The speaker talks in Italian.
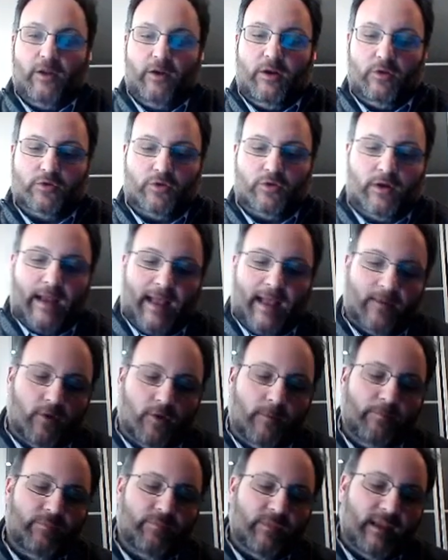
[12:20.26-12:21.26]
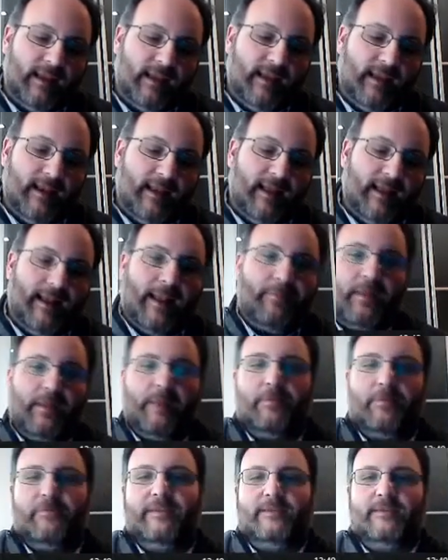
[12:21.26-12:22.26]
nel nostro caso, il, la,
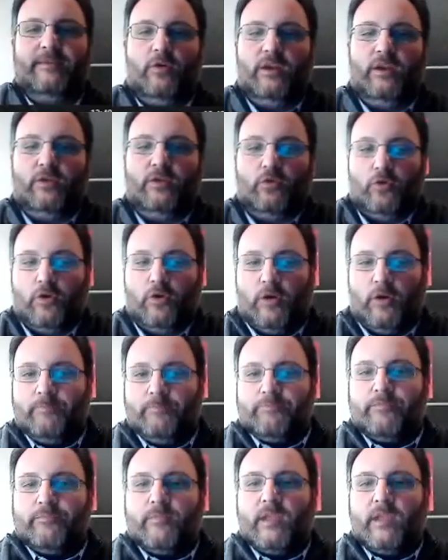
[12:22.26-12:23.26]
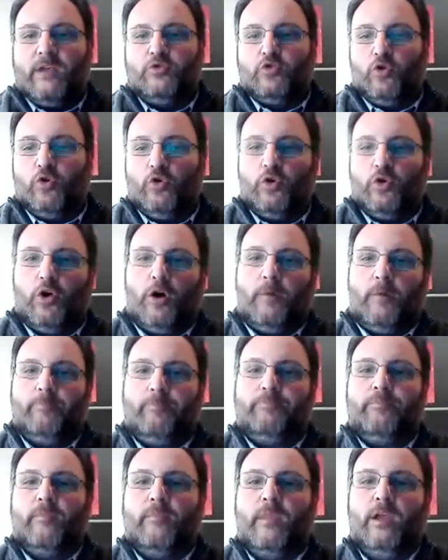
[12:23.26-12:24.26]
le professioni sono,
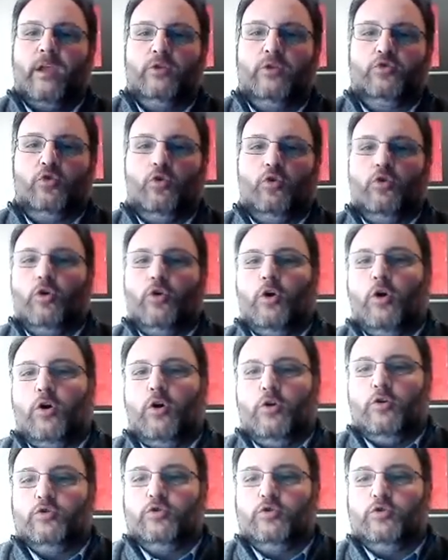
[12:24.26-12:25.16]
sono, sono,